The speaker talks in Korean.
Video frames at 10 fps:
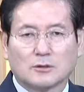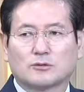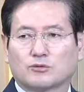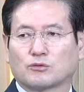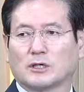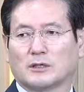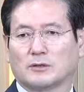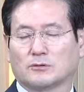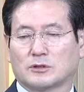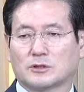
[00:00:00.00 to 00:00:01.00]
어느
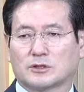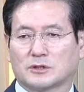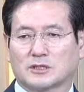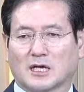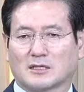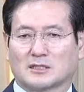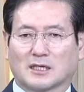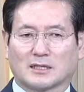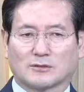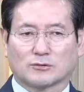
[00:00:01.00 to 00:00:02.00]
순간에요 그 증상이
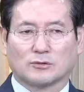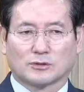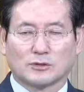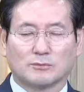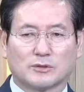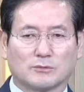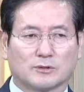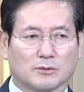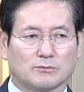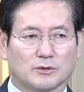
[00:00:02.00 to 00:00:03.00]
사라지고 점점
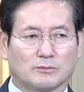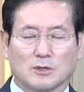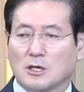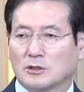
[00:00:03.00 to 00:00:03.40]
점점